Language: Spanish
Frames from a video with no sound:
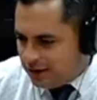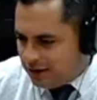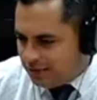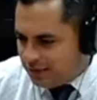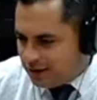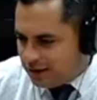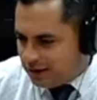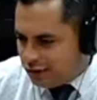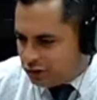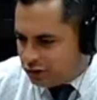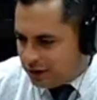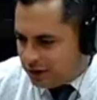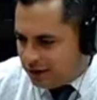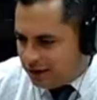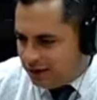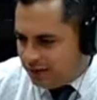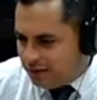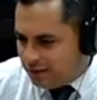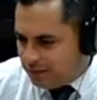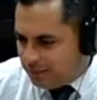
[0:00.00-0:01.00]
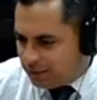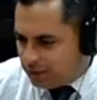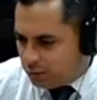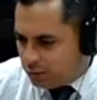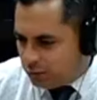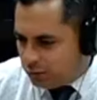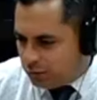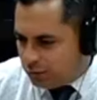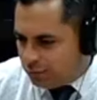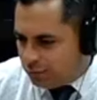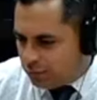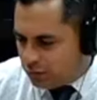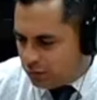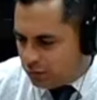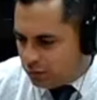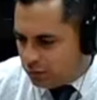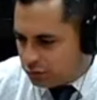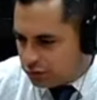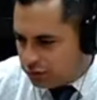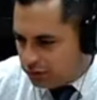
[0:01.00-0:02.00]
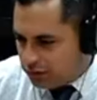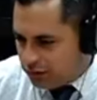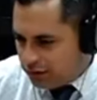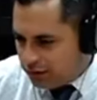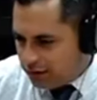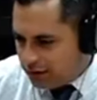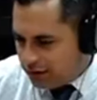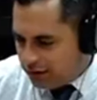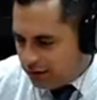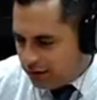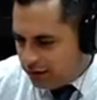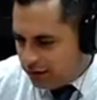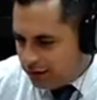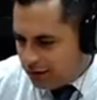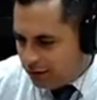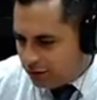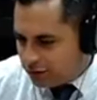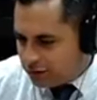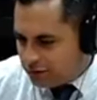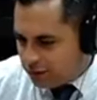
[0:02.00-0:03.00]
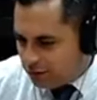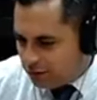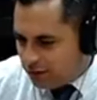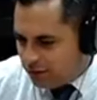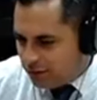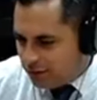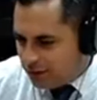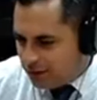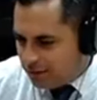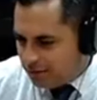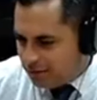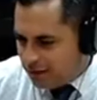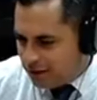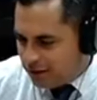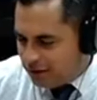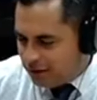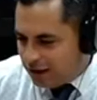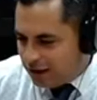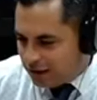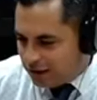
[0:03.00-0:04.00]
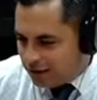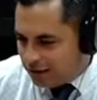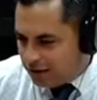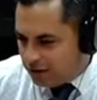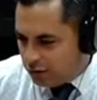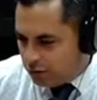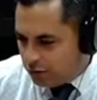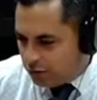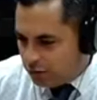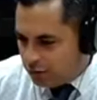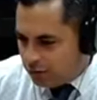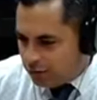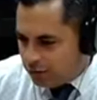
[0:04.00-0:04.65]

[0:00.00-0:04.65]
la verdad os hará libre, pastor Hugo Albornoz. Eh, ya lo saludamos al hermano y la radio.